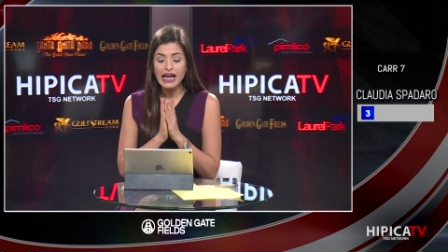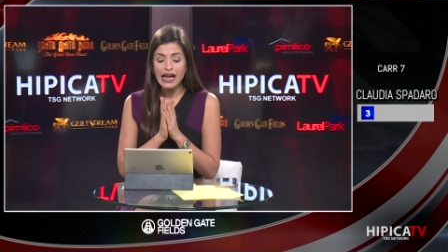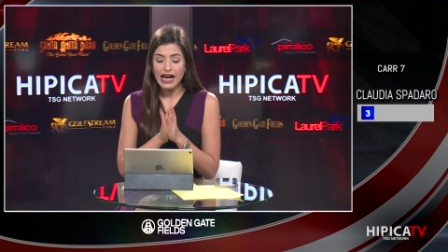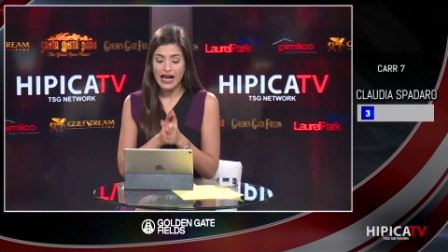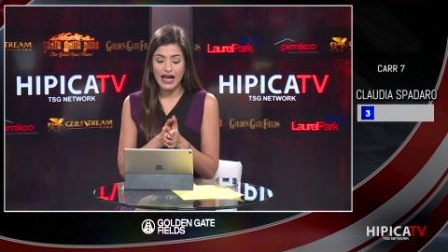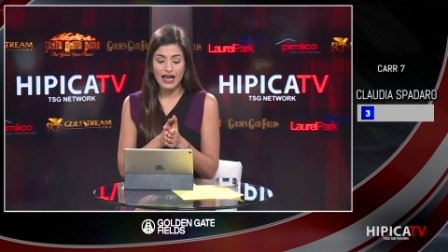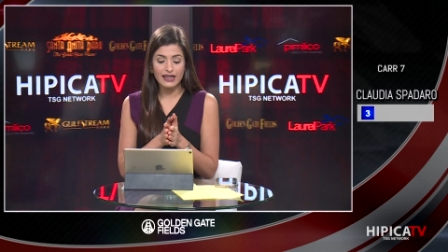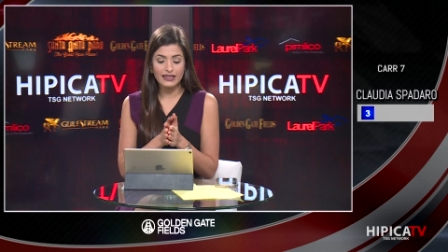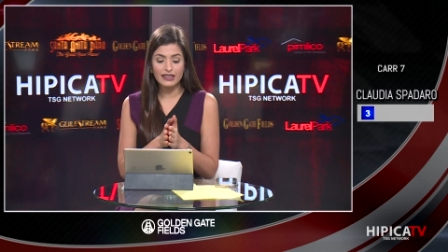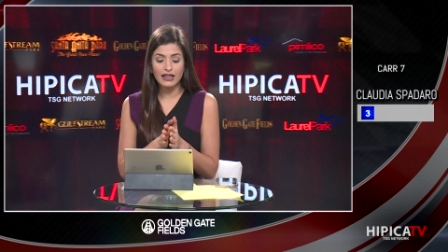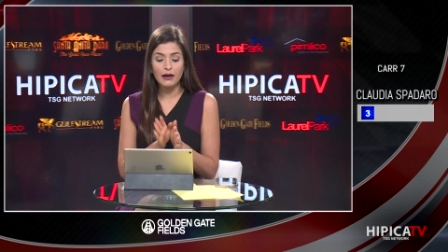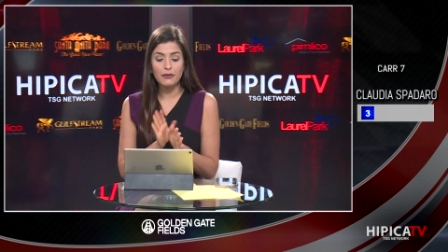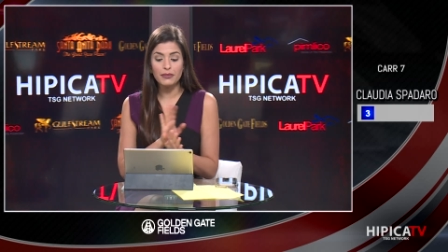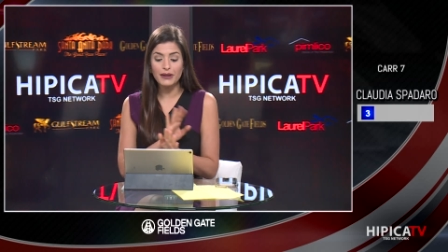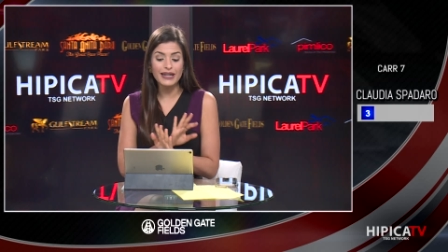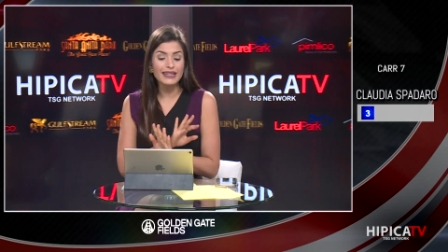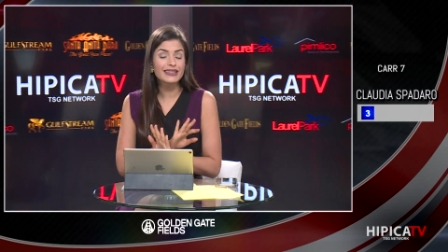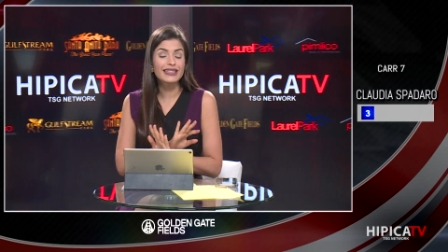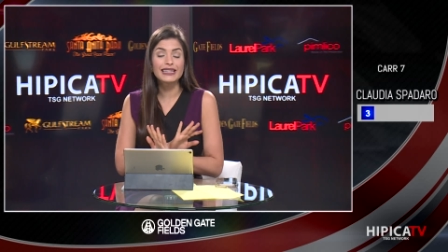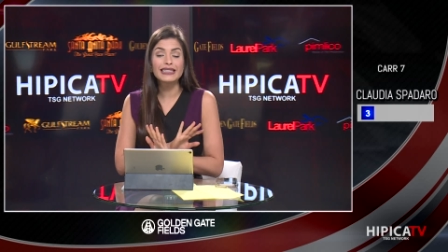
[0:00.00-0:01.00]
a este
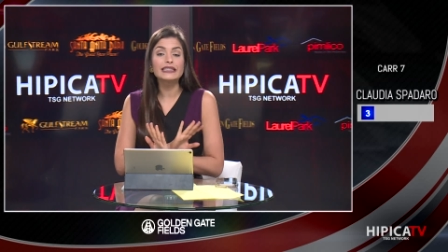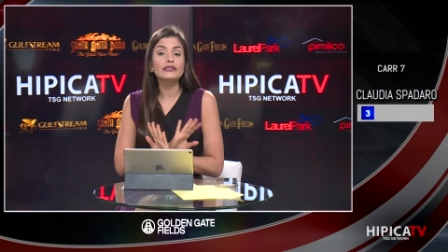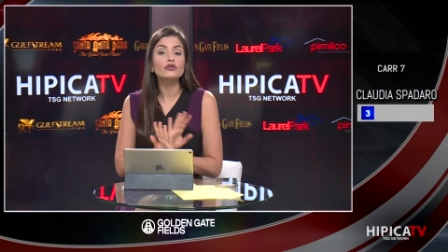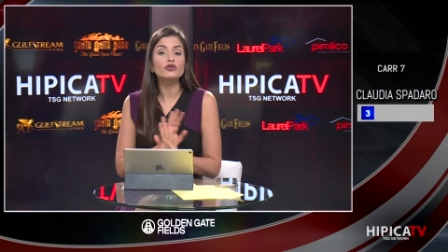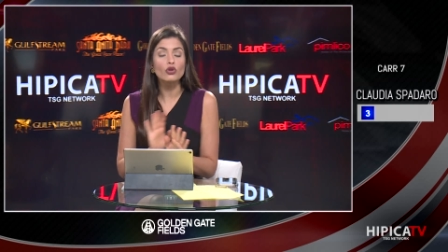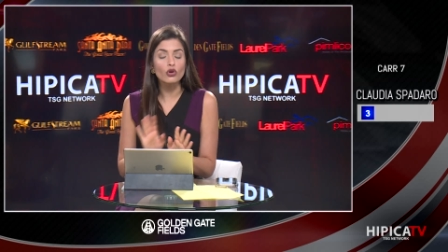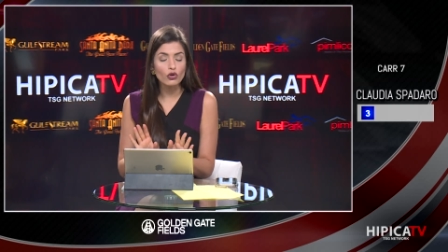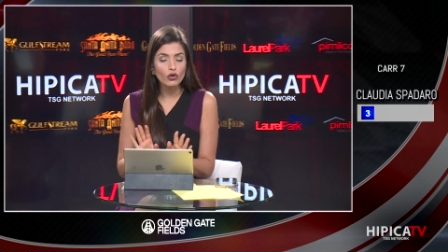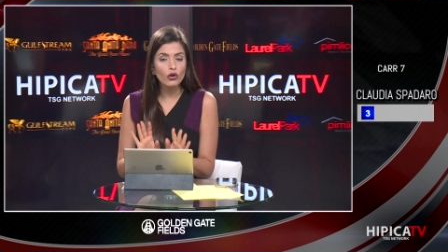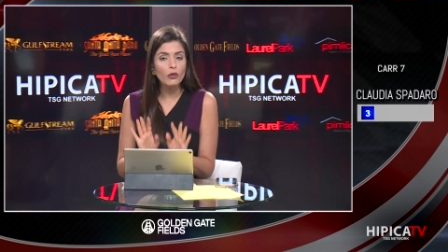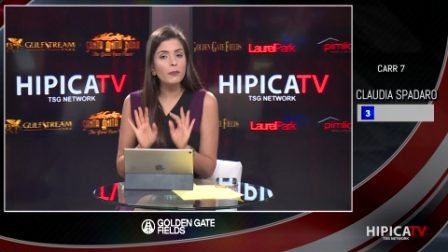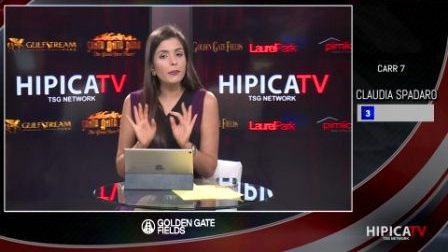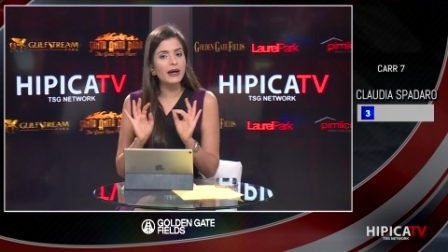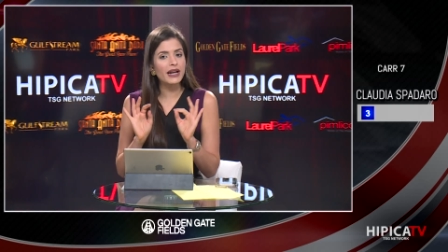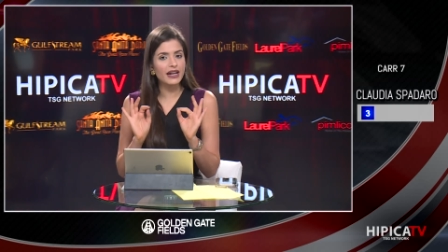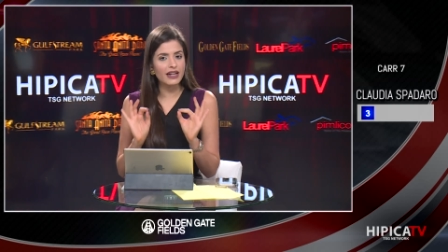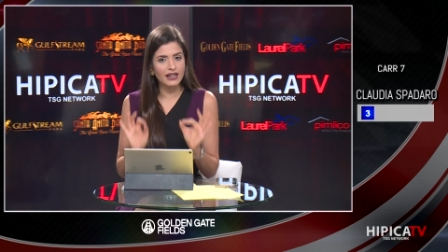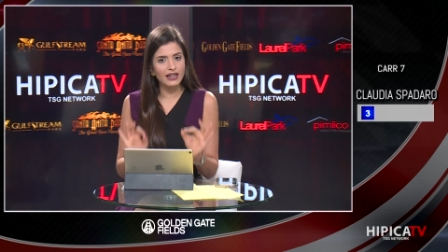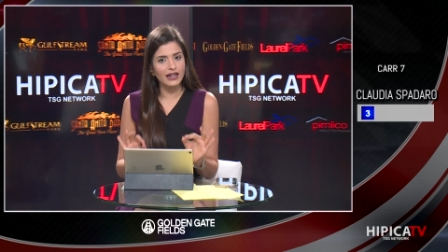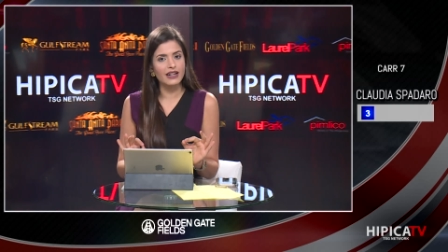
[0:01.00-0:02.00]
ejemplar, tiene todo para
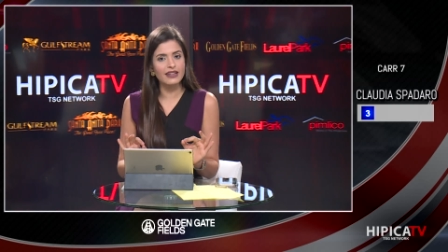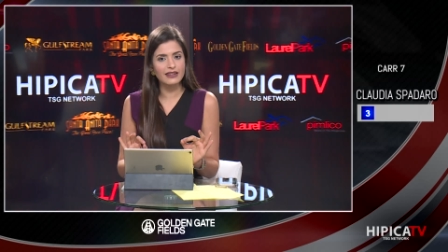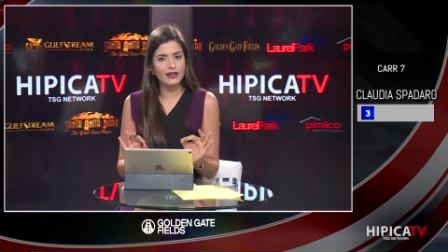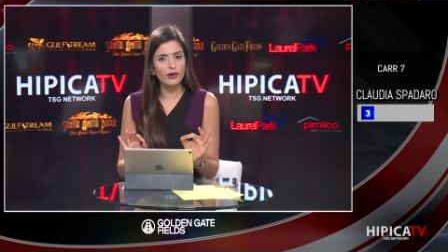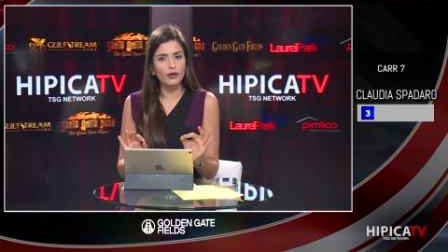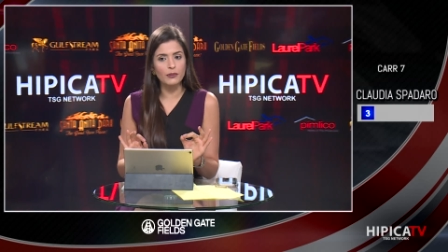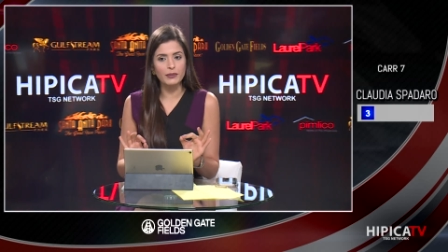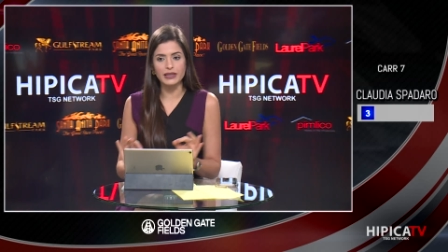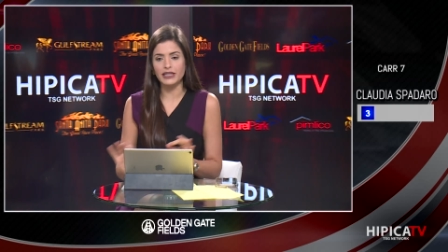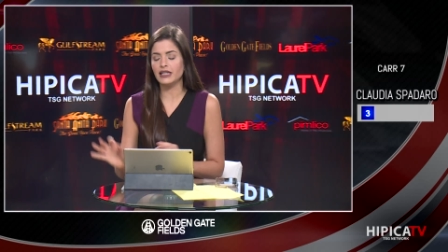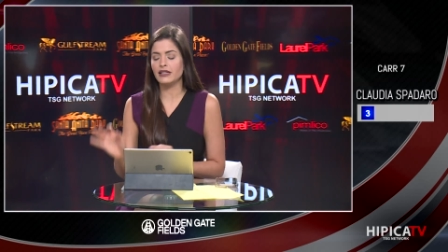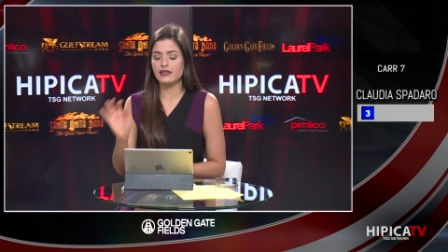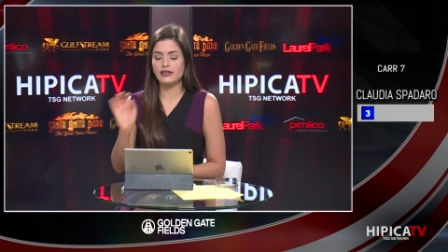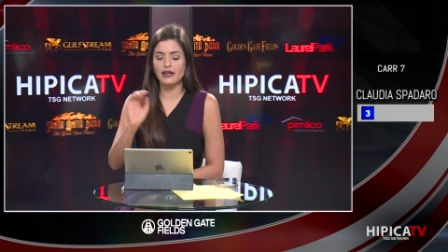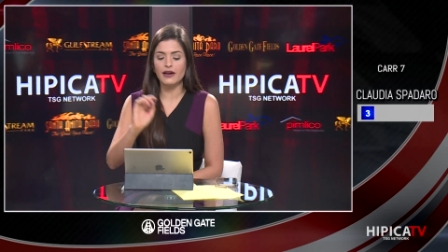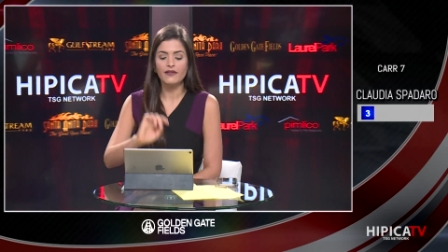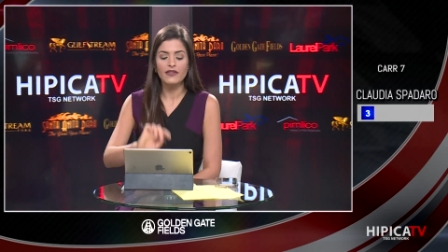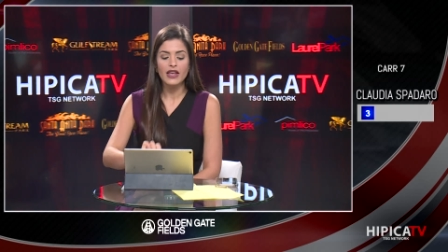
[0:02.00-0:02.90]
ganar esta competencia.